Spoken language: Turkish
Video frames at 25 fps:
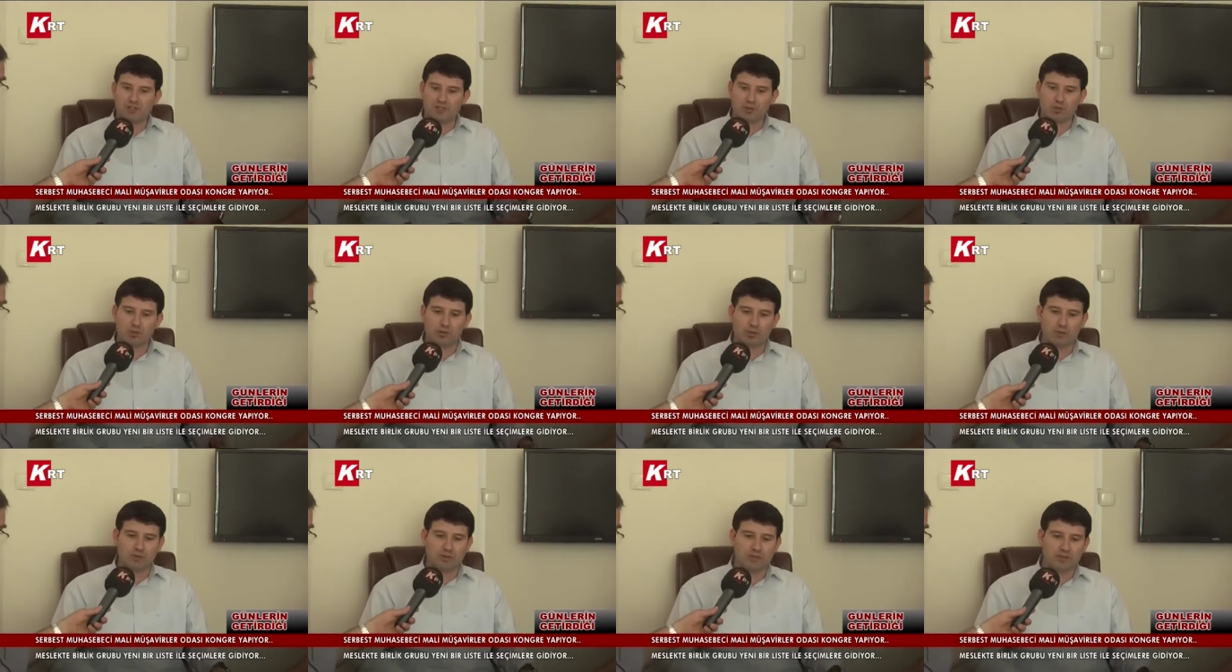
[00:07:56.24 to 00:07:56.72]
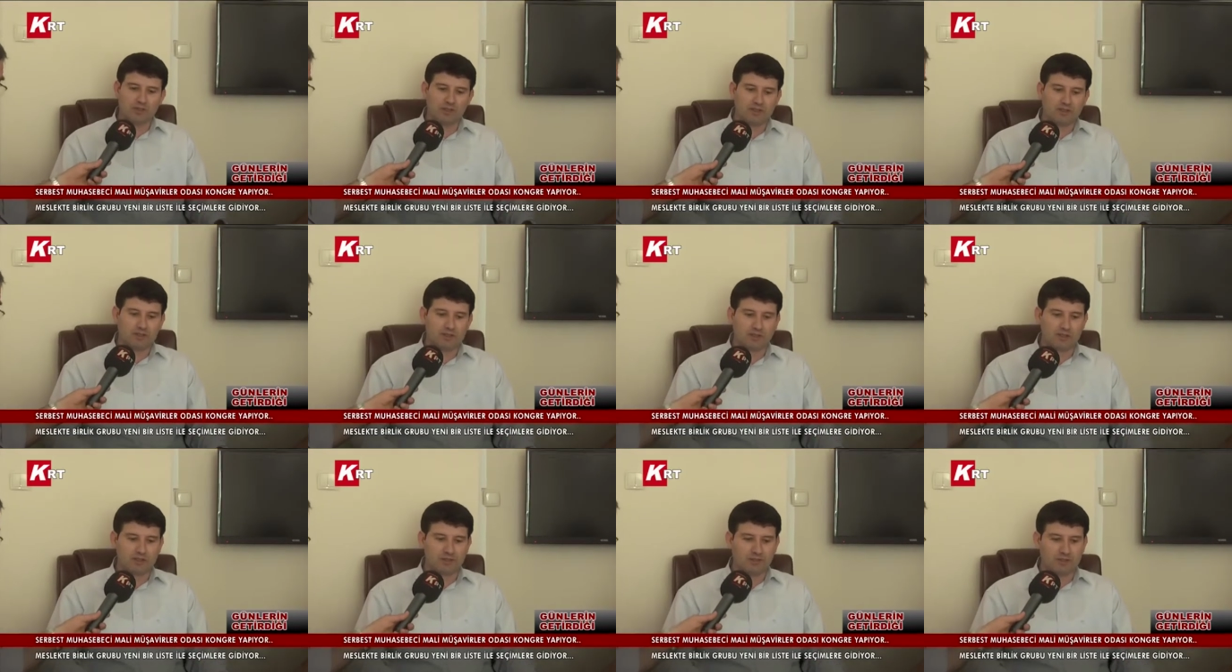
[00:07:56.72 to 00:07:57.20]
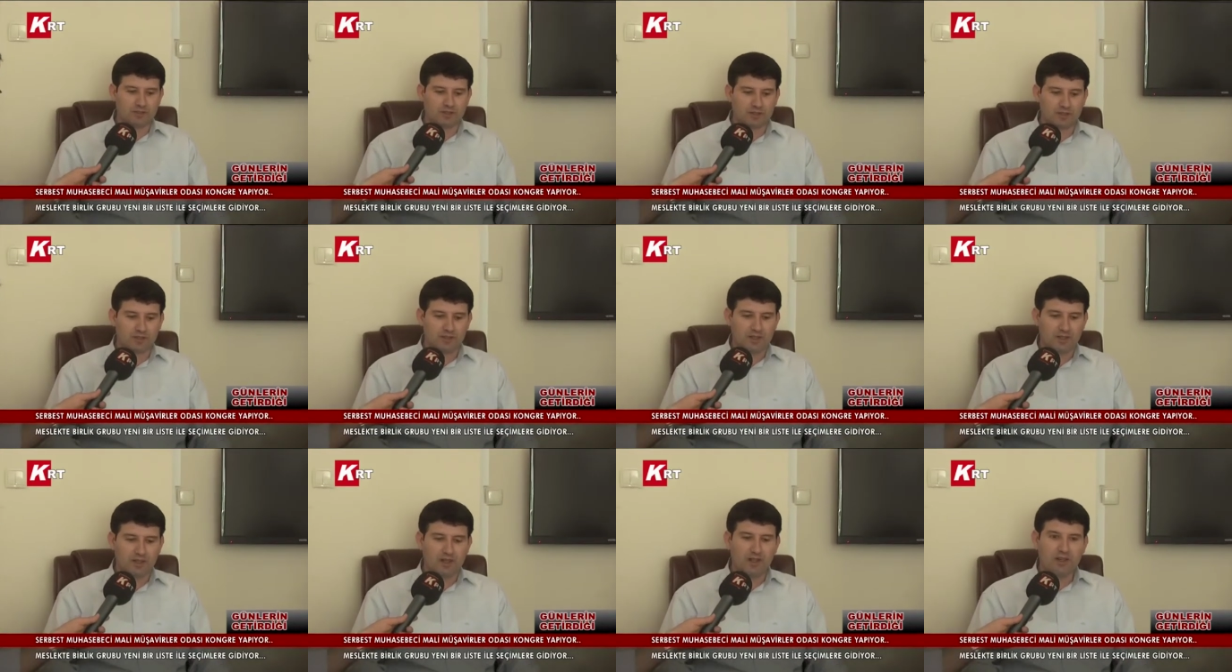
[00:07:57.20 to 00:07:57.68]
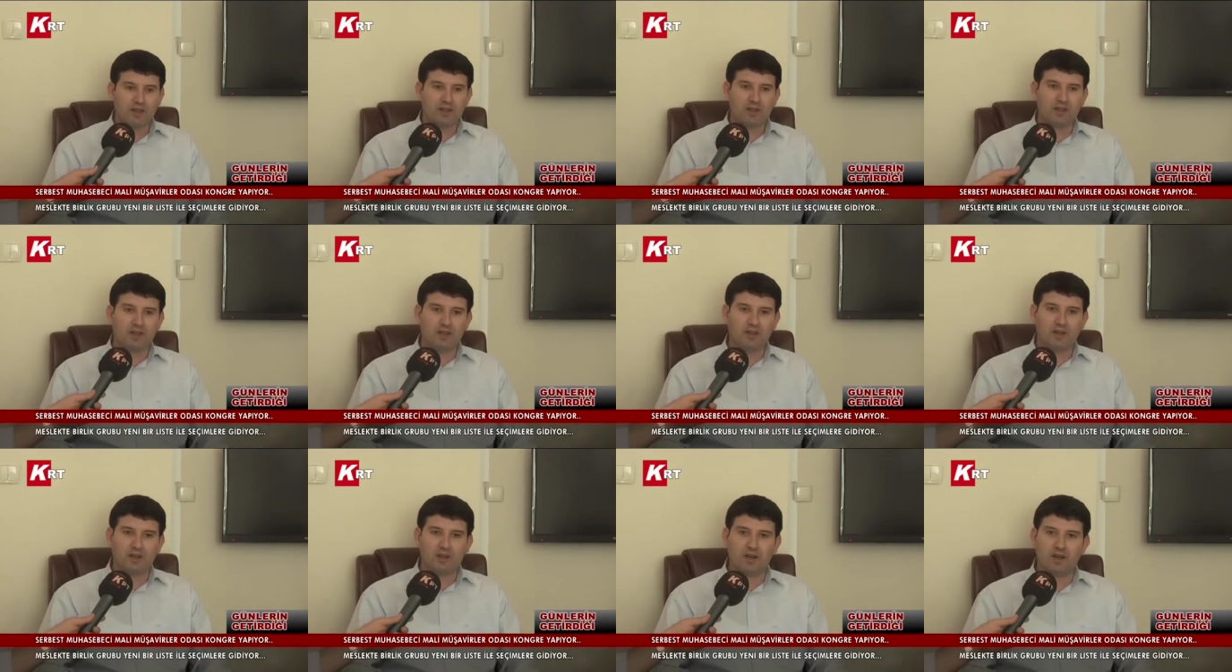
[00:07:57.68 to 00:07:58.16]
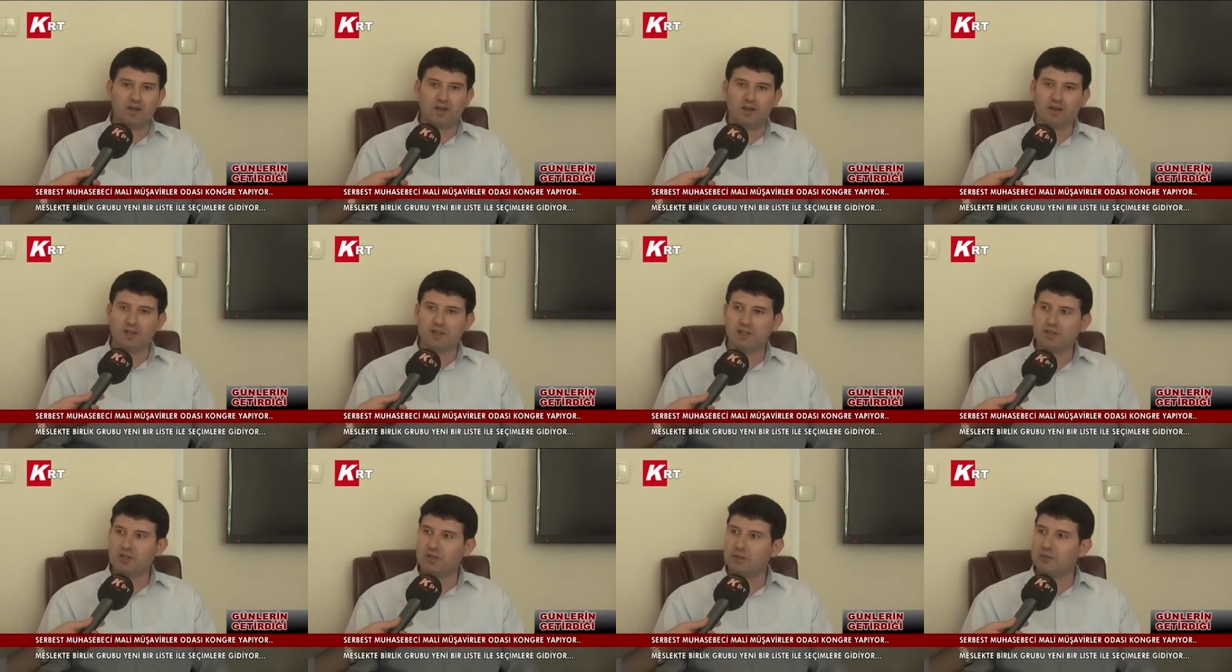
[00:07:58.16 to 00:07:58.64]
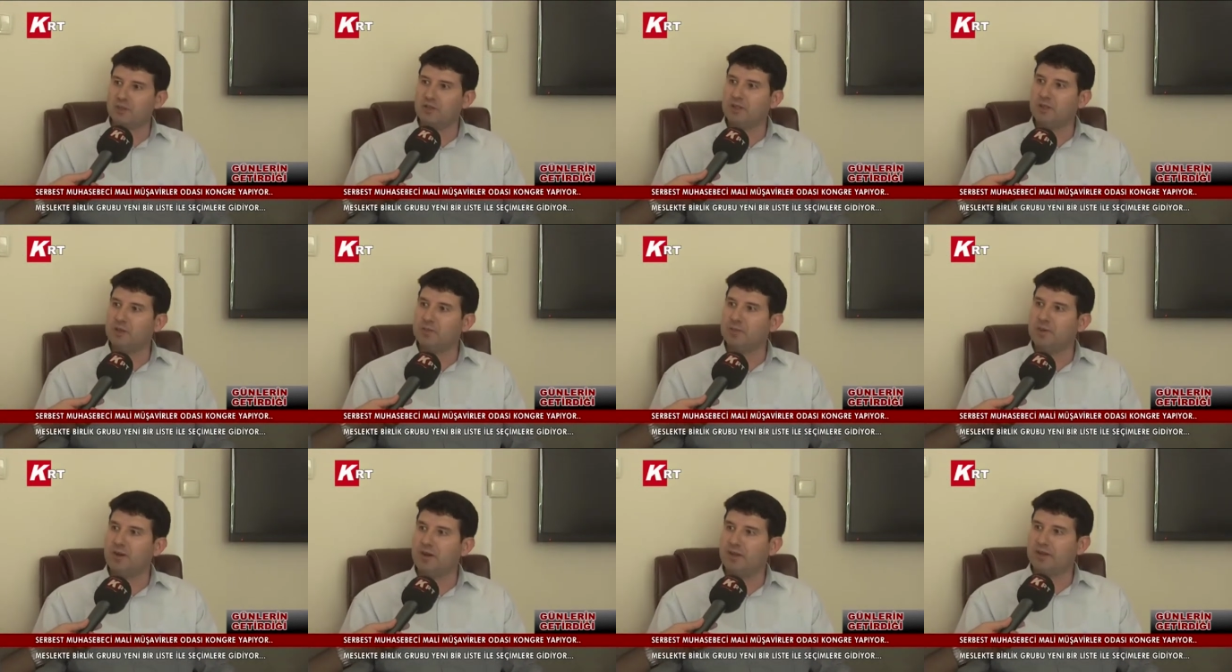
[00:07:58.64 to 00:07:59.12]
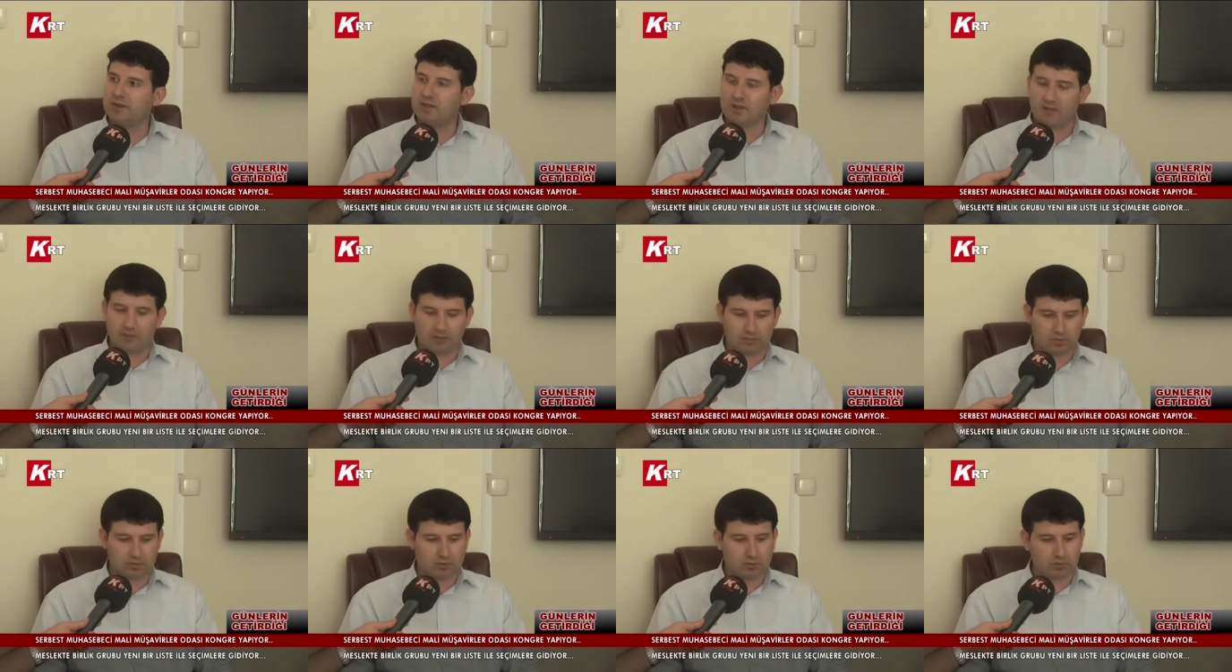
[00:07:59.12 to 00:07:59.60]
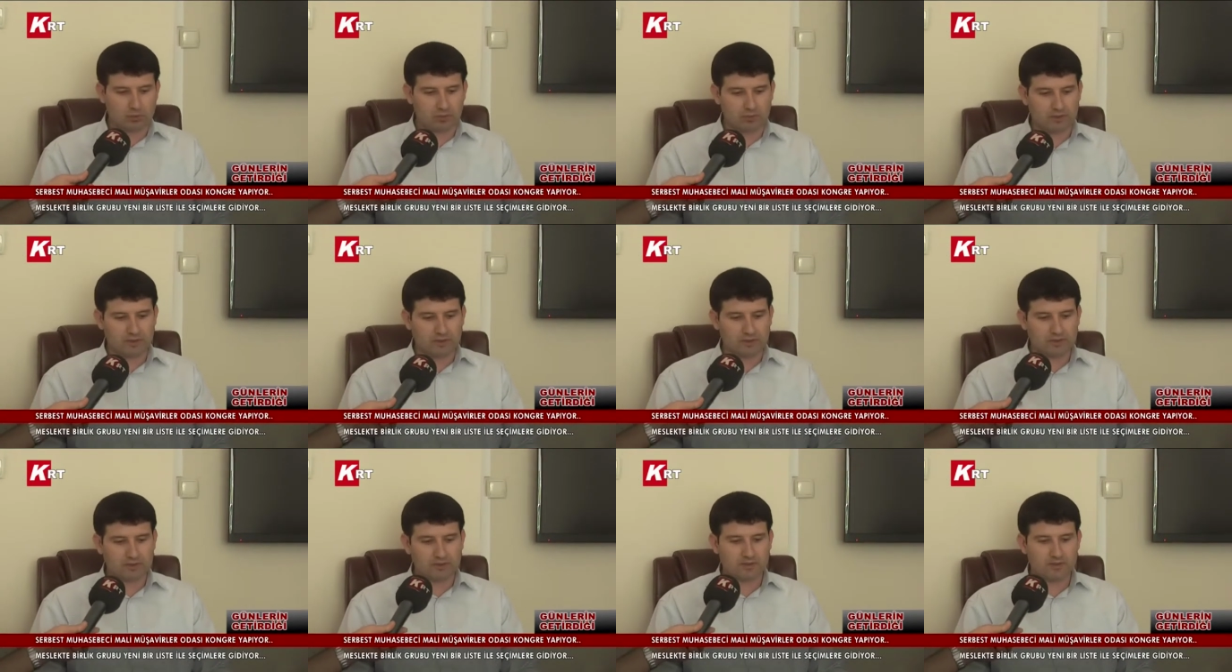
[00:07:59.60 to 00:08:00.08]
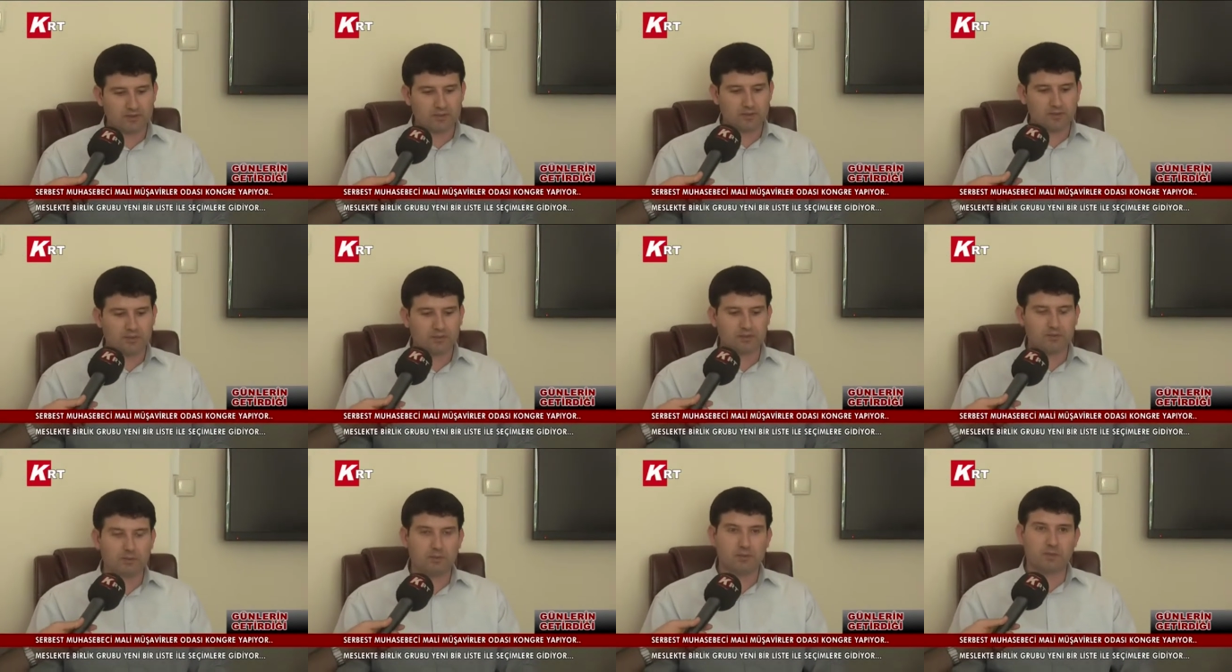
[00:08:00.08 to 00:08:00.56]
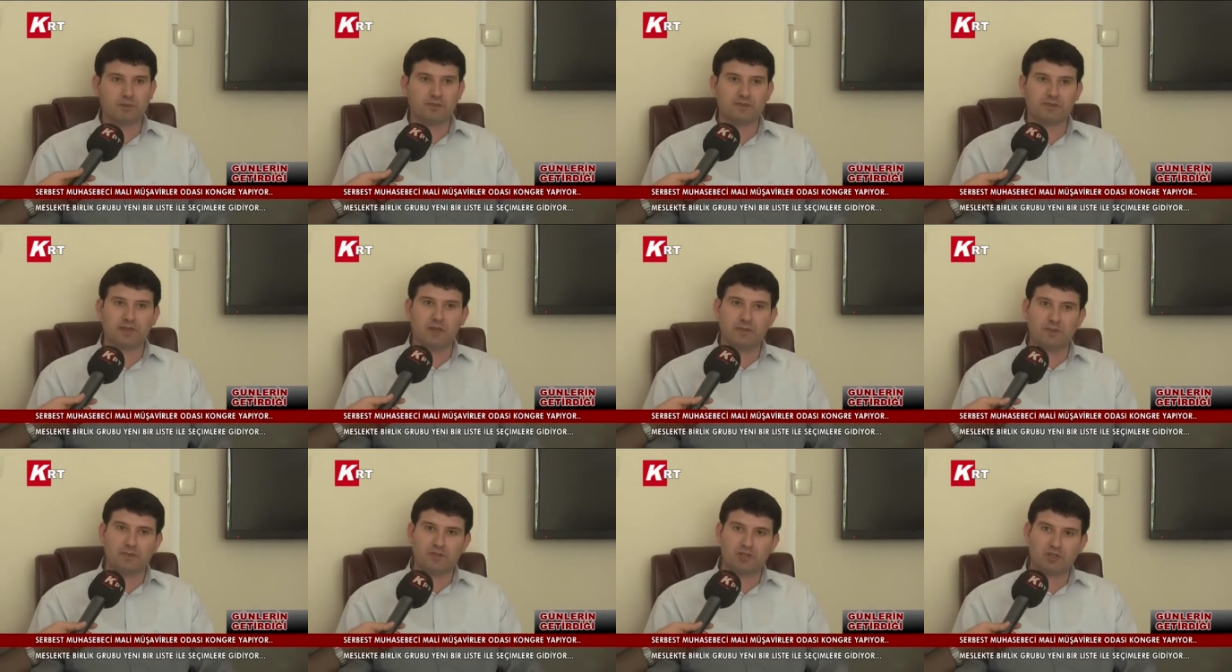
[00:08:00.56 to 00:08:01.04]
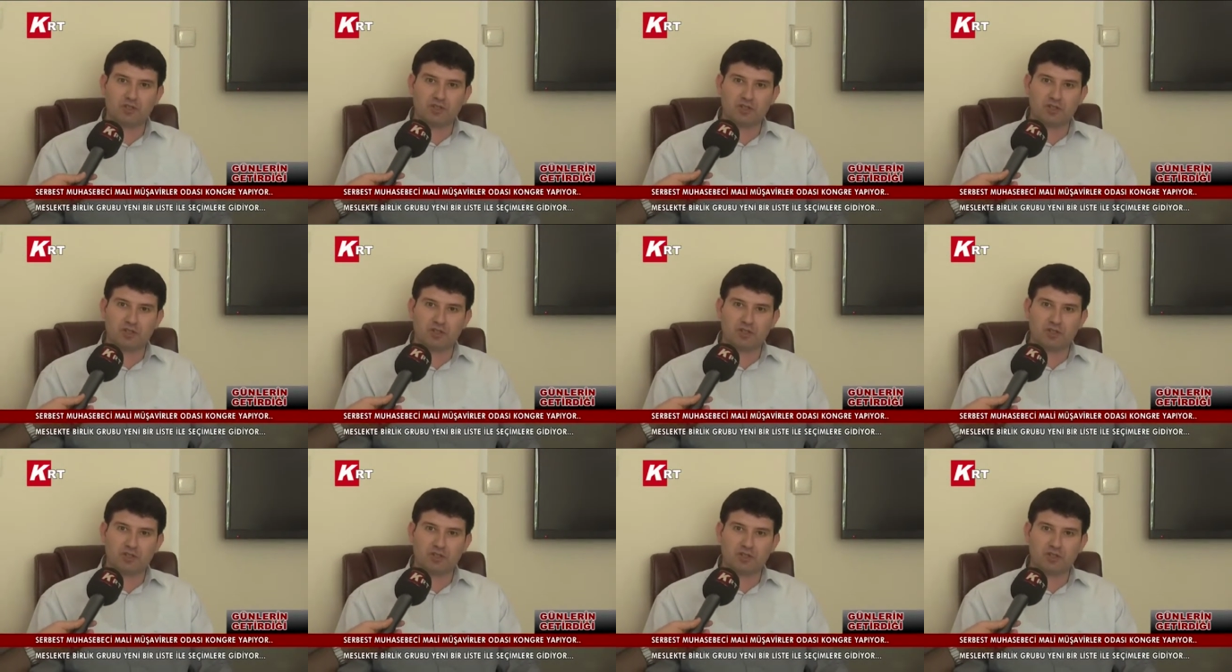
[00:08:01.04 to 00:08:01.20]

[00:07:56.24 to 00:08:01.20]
çeşitli hükümetler tarafından e, ağırlaşan bir yapı haline almış bulunmayız. Bizim bir serbest